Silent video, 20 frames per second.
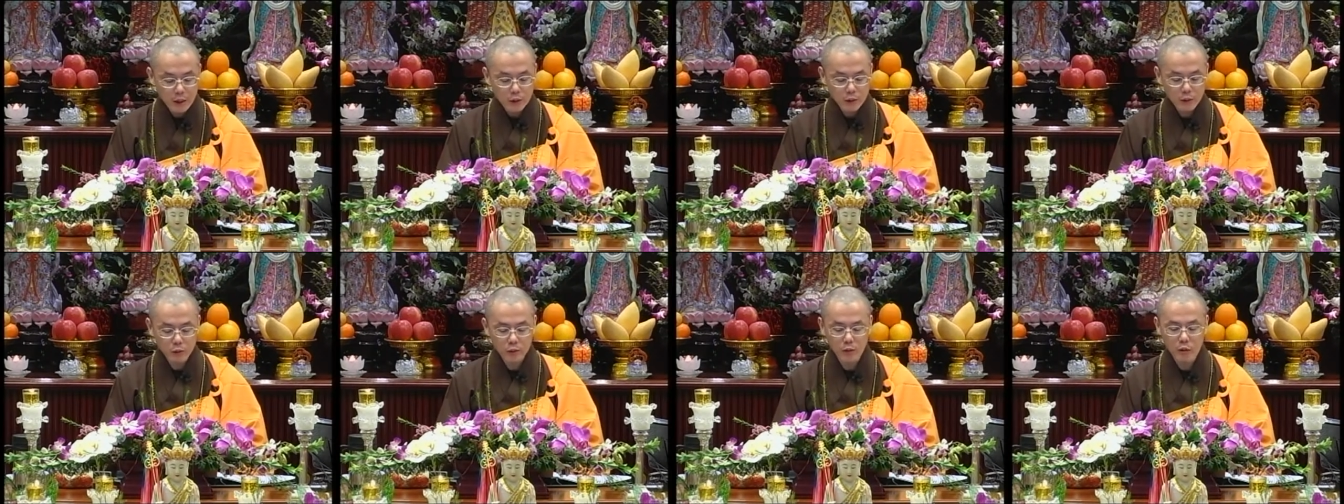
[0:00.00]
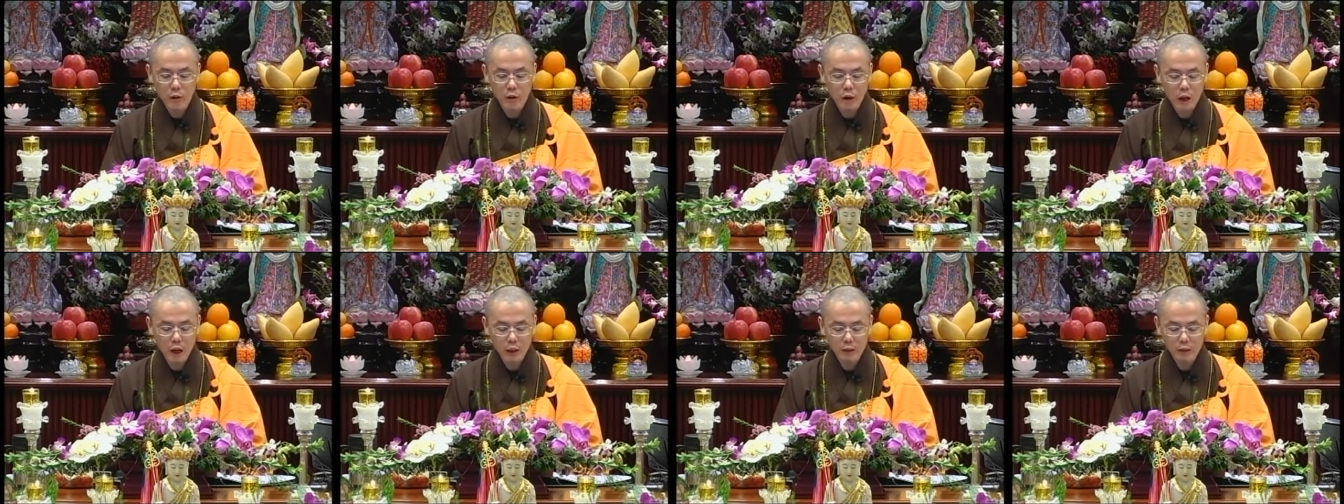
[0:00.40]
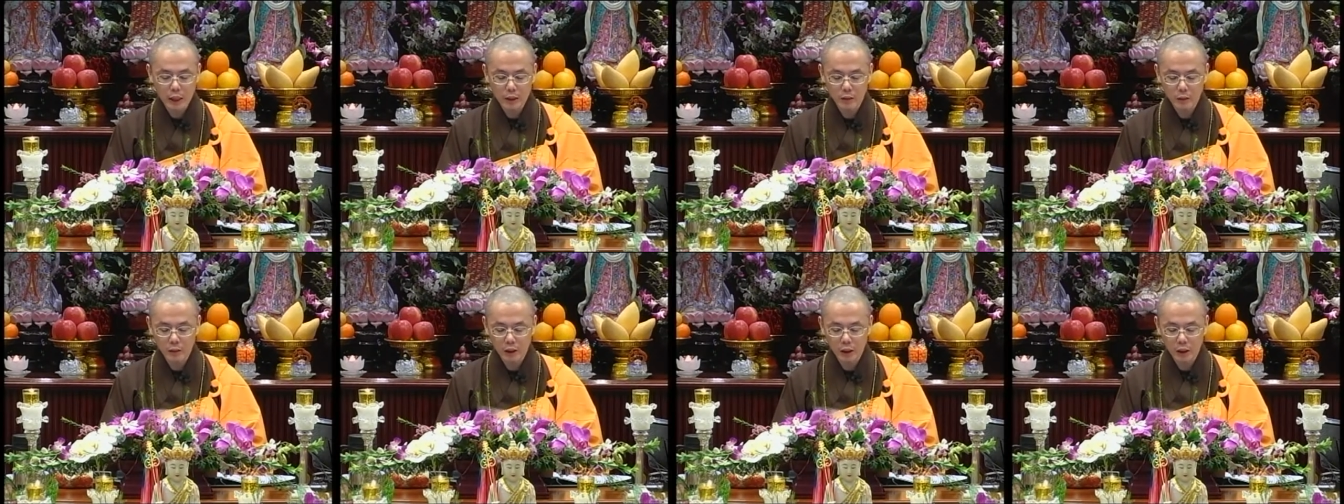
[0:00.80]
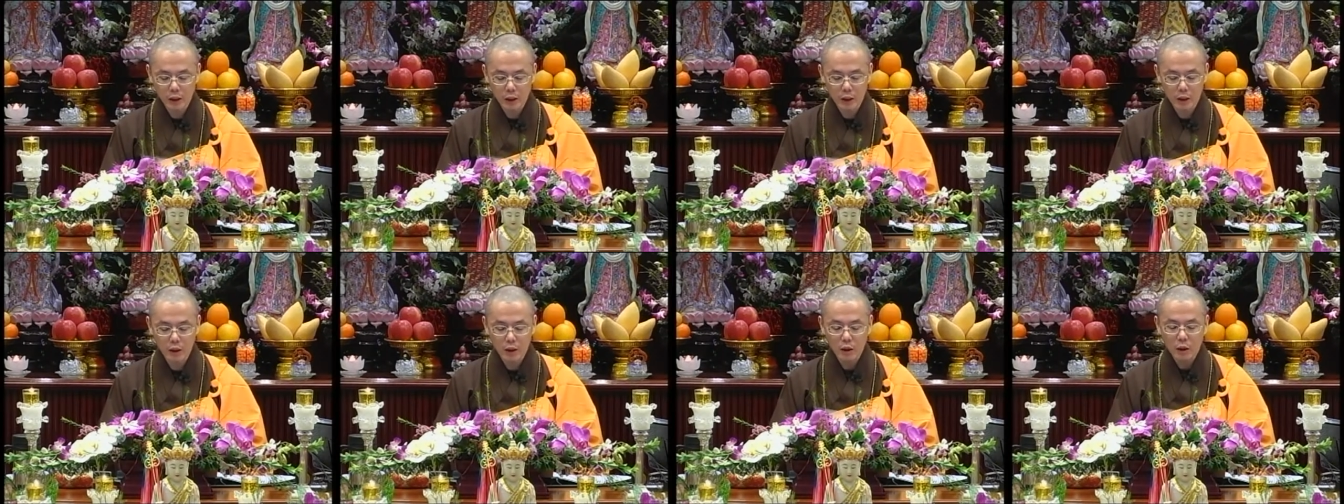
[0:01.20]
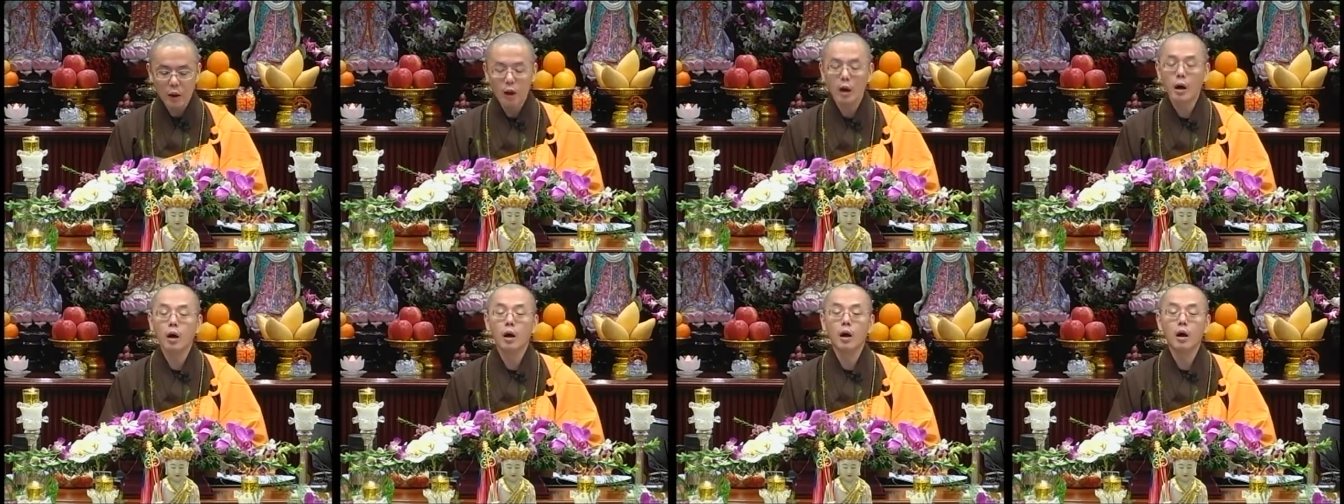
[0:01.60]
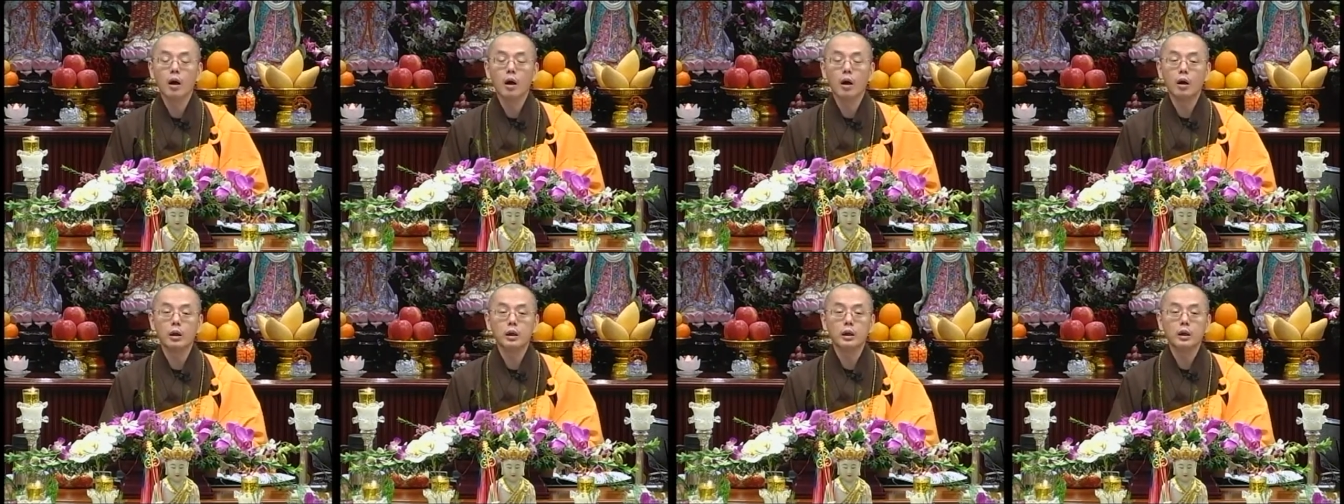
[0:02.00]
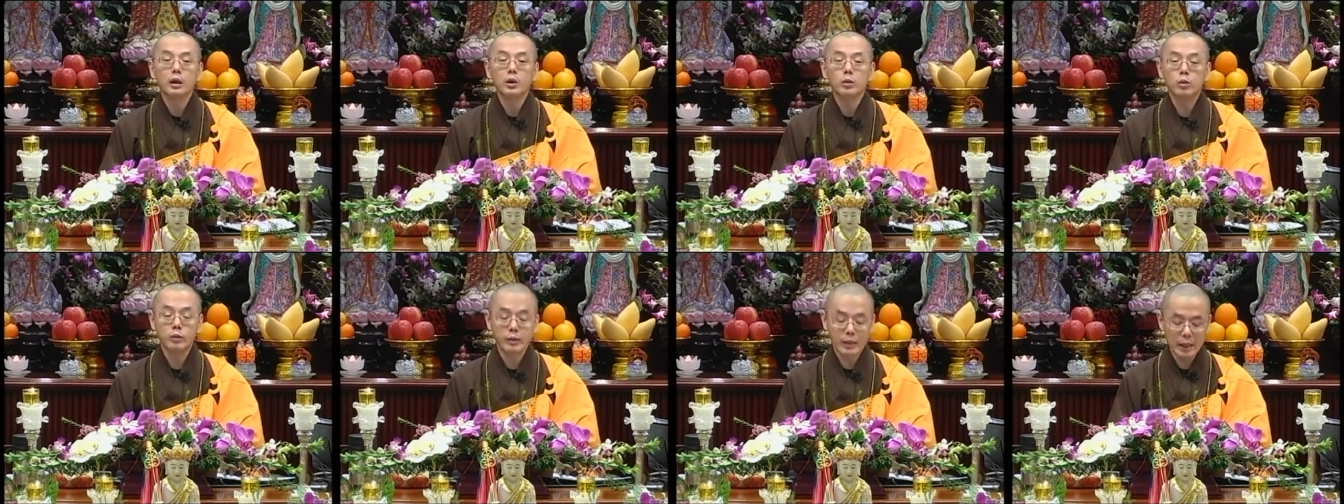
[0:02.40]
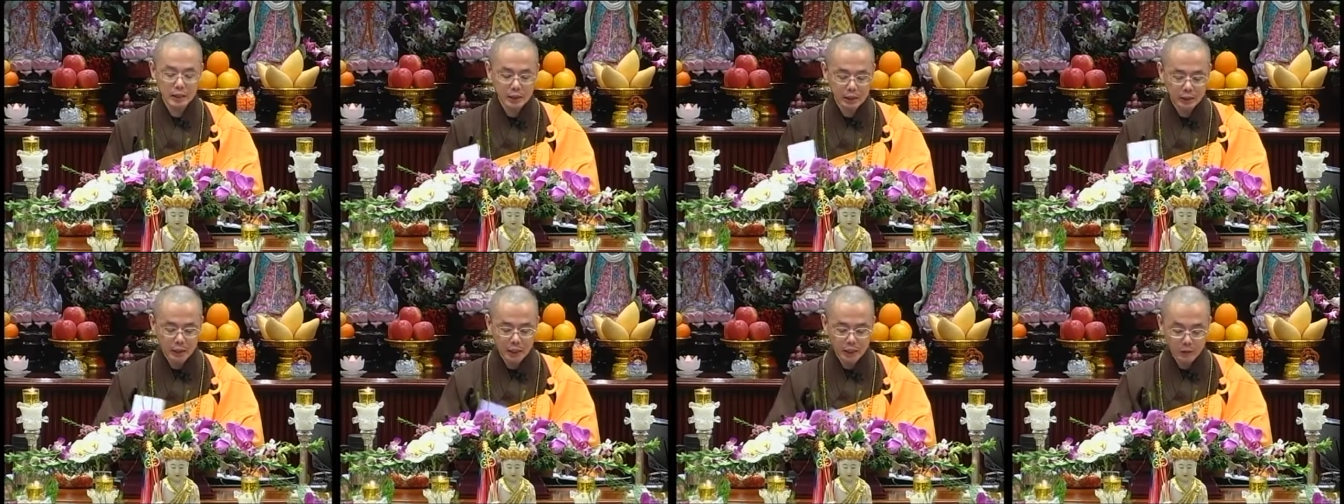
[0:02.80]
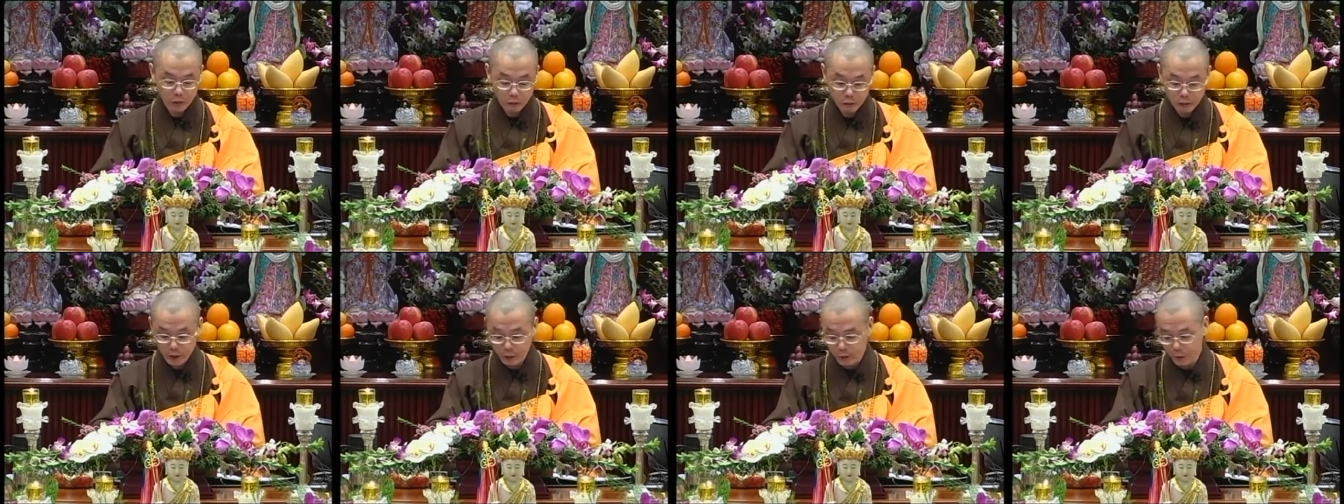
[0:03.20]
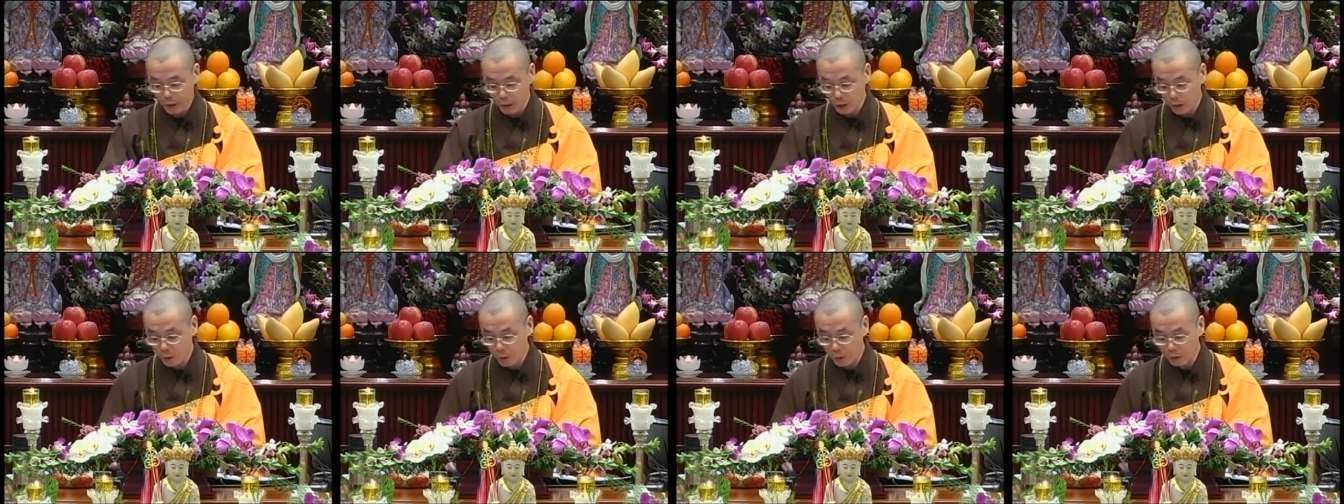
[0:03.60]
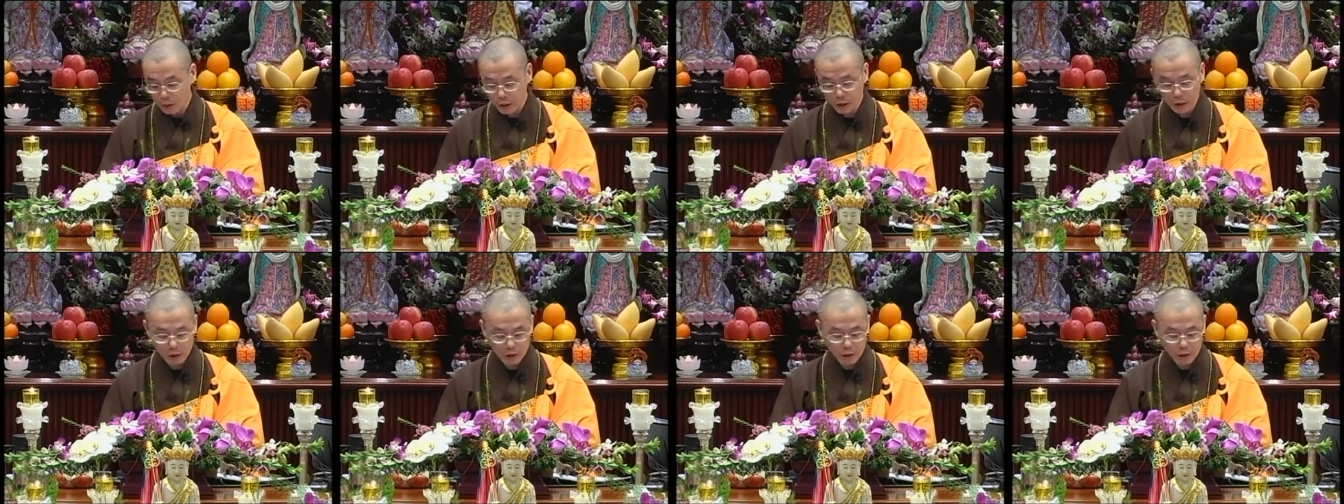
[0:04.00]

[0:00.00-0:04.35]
有时候啊，他对啊啊出家人呢，有些会很恭敬，